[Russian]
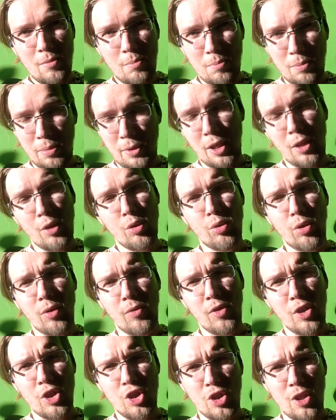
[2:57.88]
приюта
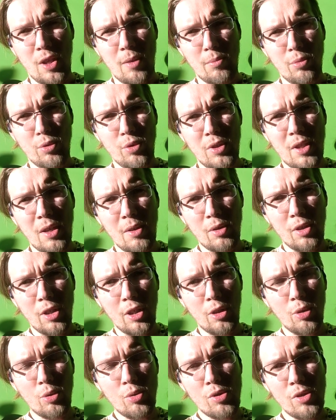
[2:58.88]
фиш там будет довольно
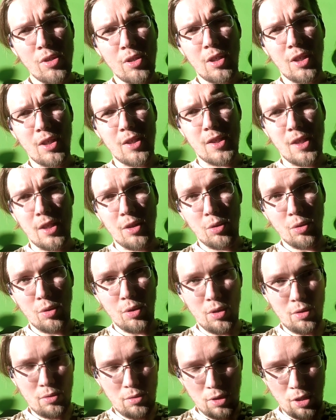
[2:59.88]
грустненько,
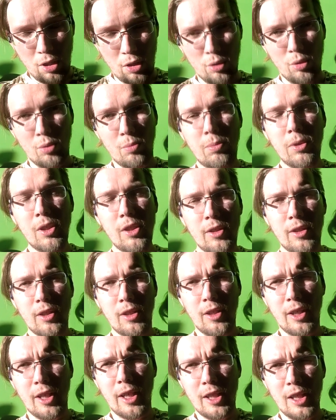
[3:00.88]
зато те, кто был на
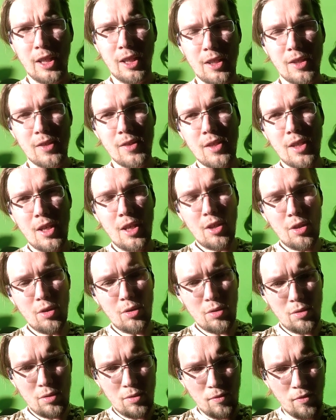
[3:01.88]
Лаганаке,
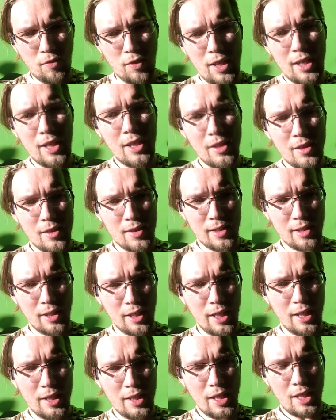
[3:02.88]
знают, валить с
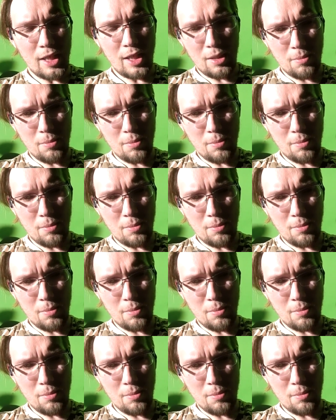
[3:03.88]
Лаганаки